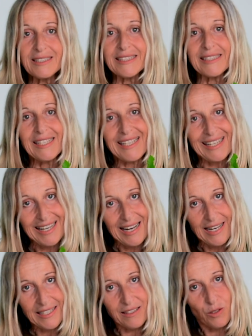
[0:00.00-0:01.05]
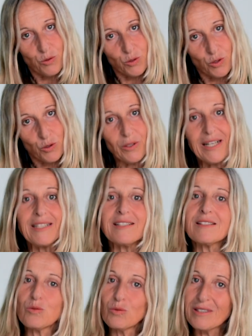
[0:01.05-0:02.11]
je kleiner und jünger,
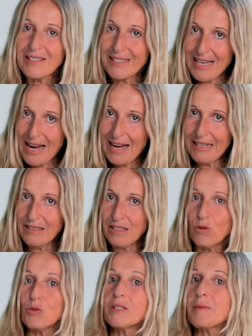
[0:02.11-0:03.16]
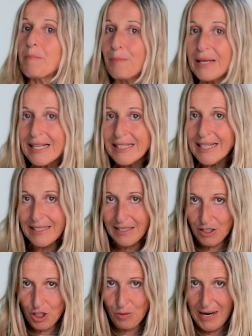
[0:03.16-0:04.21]
desto zarter und milder der
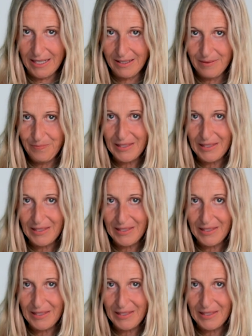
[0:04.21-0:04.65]
Geschmack.